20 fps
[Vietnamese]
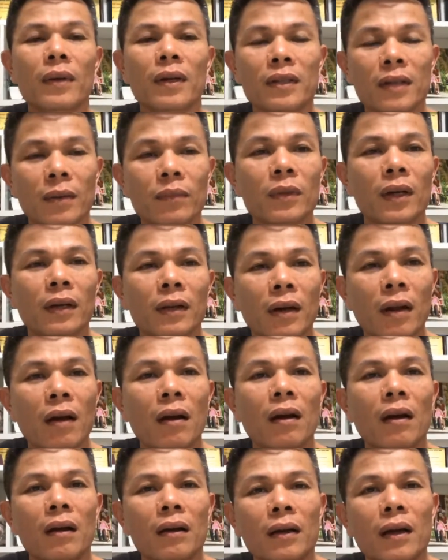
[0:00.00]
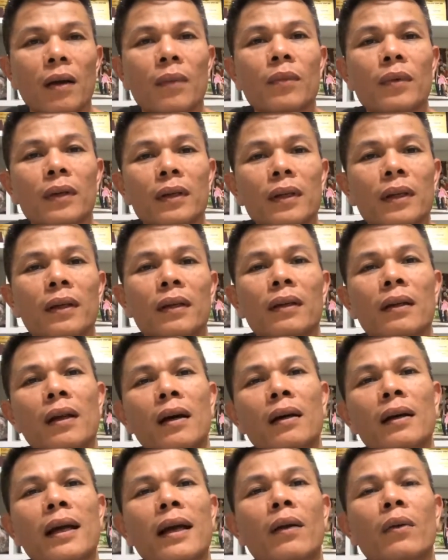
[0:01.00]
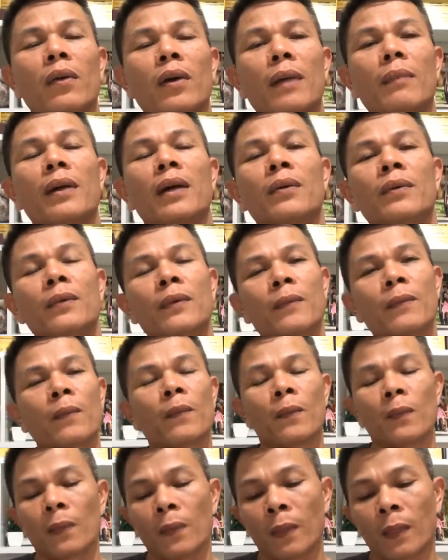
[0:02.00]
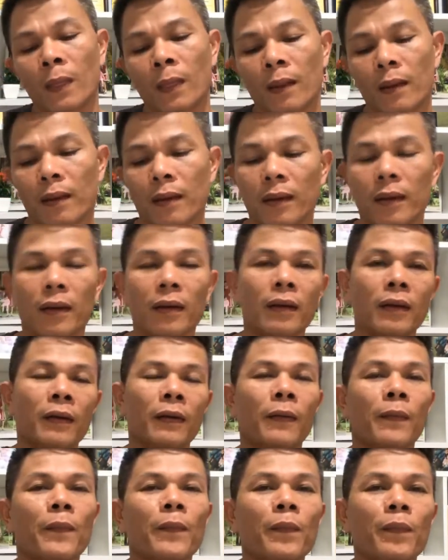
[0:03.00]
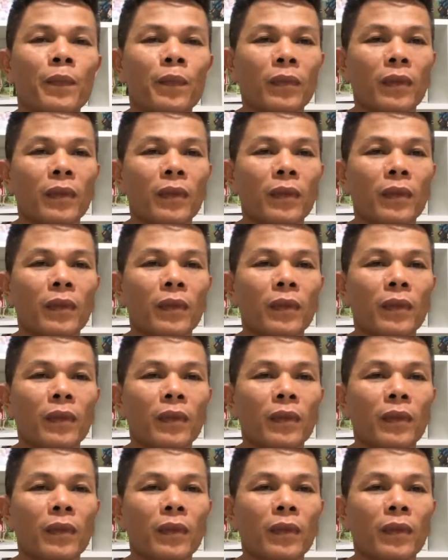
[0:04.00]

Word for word: trong đời sống thôi nó không có gì lớn lao lắm đâu à,